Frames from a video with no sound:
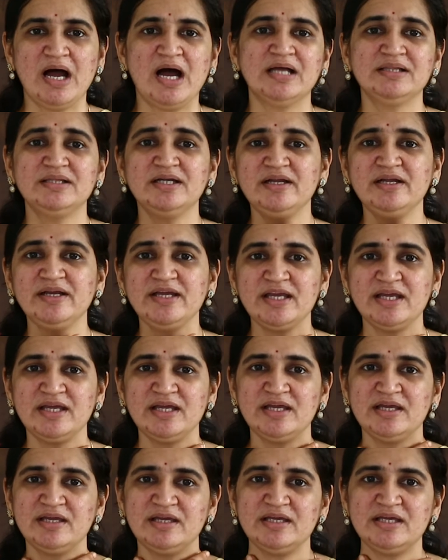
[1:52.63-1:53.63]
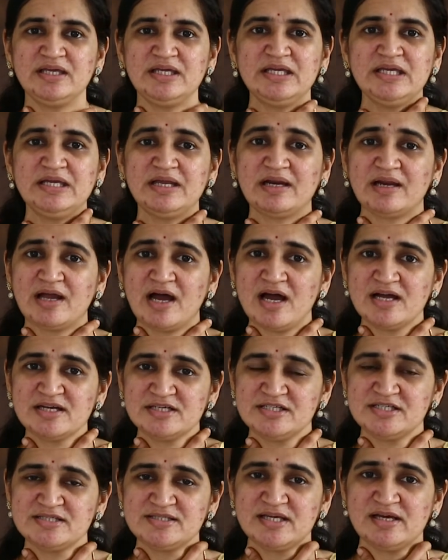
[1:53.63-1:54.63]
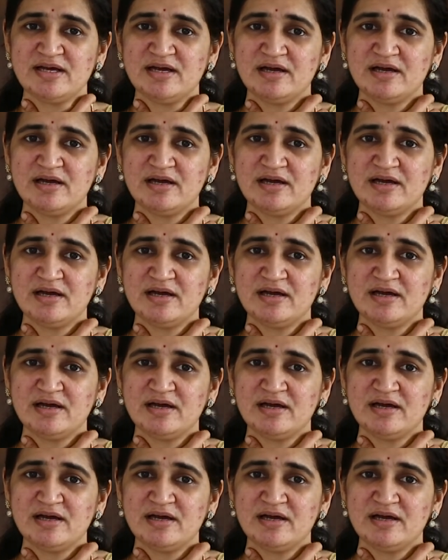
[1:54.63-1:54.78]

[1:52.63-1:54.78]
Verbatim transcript: అతడికి ఈ రాక్షస